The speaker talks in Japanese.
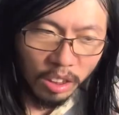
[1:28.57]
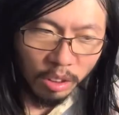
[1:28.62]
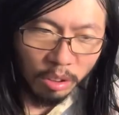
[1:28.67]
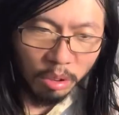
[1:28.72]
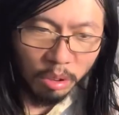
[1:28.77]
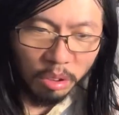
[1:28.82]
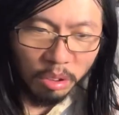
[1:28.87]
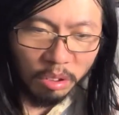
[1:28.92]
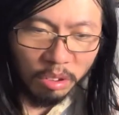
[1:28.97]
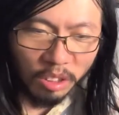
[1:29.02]

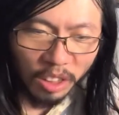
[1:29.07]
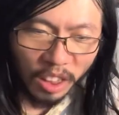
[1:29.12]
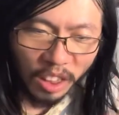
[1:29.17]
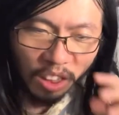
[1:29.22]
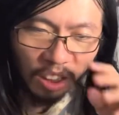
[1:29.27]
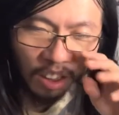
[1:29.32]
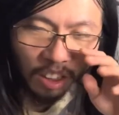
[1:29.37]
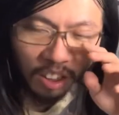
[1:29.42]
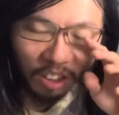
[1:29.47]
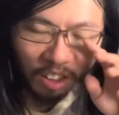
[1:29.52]
そういうの
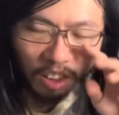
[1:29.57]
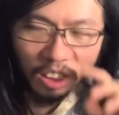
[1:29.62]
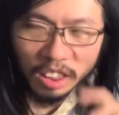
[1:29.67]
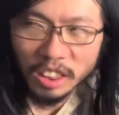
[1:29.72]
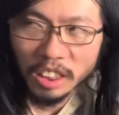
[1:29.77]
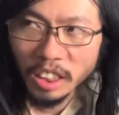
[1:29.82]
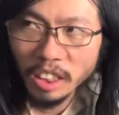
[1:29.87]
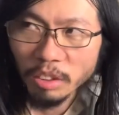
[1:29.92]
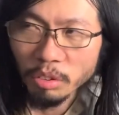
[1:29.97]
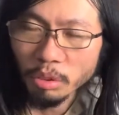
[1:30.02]
がなんか
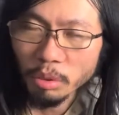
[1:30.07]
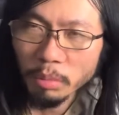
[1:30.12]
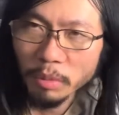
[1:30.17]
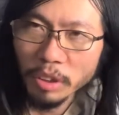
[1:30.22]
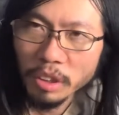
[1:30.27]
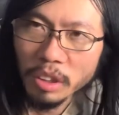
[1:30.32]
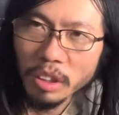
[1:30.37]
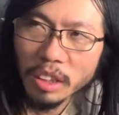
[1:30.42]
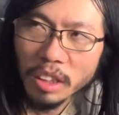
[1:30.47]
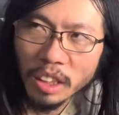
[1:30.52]
いいなと
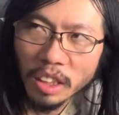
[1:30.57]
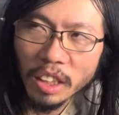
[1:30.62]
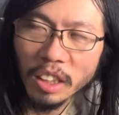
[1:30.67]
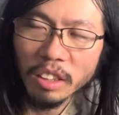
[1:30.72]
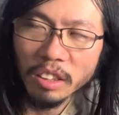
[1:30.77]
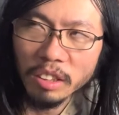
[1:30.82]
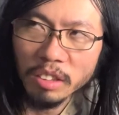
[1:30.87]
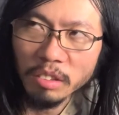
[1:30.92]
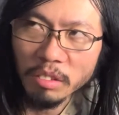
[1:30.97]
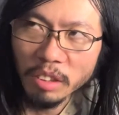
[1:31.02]
思ってた
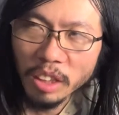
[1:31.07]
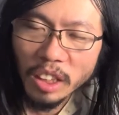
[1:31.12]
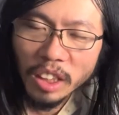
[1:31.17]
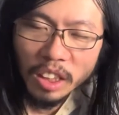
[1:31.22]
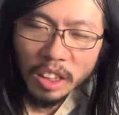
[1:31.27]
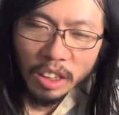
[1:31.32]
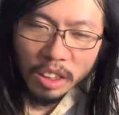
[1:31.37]
んですよね。